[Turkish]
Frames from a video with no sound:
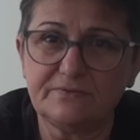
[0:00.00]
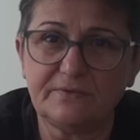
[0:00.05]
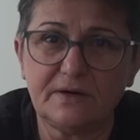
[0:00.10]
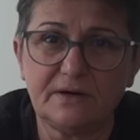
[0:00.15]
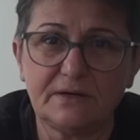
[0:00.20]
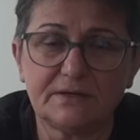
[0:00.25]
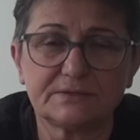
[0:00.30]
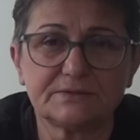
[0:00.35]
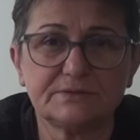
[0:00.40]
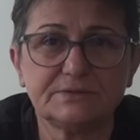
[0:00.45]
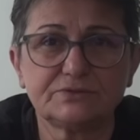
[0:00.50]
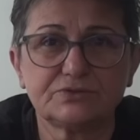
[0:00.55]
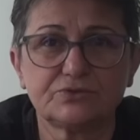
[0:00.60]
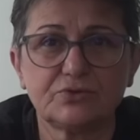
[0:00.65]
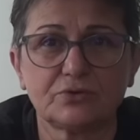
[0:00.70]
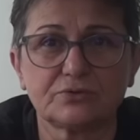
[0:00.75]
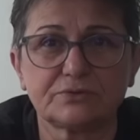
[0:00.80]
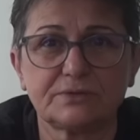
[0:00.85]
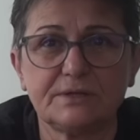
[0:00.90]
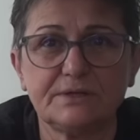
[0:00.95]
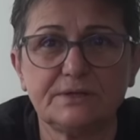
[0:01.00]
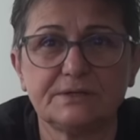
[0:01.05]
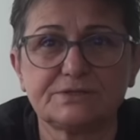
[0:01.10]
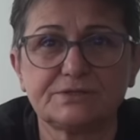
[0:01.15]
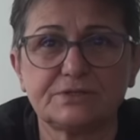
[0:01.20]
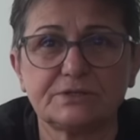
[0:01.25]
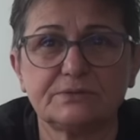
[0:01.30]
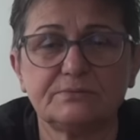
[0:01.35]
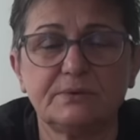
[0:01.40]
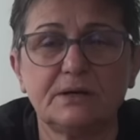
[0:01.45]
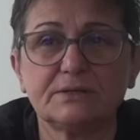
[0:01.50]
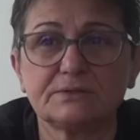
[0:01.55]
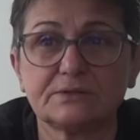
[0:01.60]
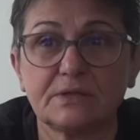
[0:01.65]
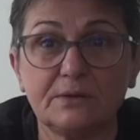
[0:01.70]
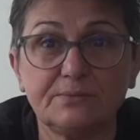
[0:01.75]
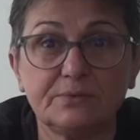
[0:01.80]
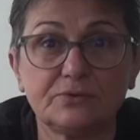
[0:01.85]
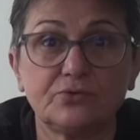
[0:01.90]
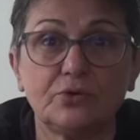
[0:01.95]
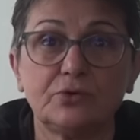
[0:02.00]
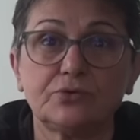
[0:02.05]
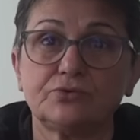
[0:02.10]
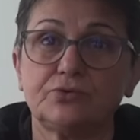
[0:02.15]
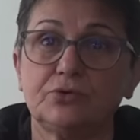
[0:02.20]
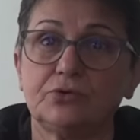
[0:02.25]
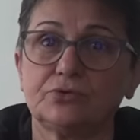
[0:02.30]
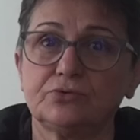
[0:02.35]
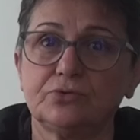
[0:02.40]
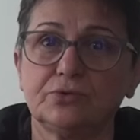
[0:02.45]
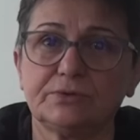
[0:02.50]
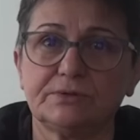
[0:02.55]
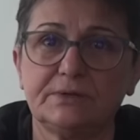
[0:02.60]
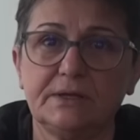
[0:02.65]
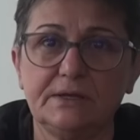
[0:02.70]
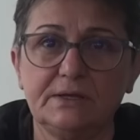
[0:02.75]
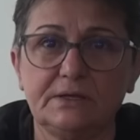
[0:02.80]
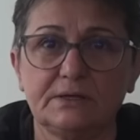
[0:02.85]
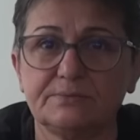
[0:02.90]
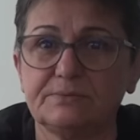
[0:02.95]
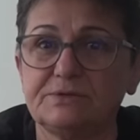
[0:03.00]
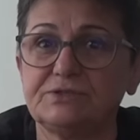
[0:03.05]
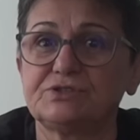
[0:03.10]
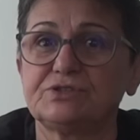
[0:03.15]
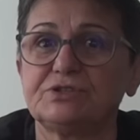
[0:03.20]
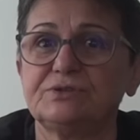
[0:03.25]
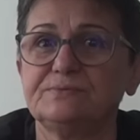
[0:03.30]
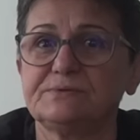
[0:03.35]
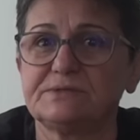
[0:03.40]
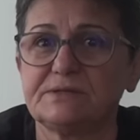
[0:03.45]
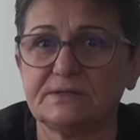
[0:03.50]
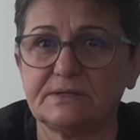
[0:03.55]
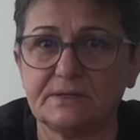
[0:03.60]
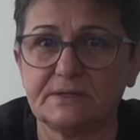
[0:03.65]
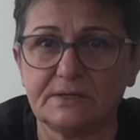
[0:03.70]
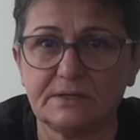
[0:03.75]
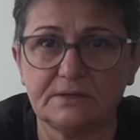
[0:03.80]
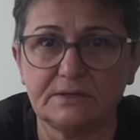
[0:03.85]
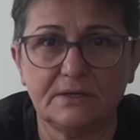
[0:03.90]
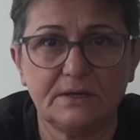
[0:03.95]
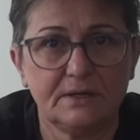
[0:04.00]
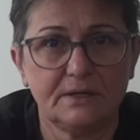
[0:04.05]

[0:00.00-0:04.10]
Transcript: Vardı. Çok da yaşadım. Ha tabii dört dörtlük değilim. Hiç kimse değil.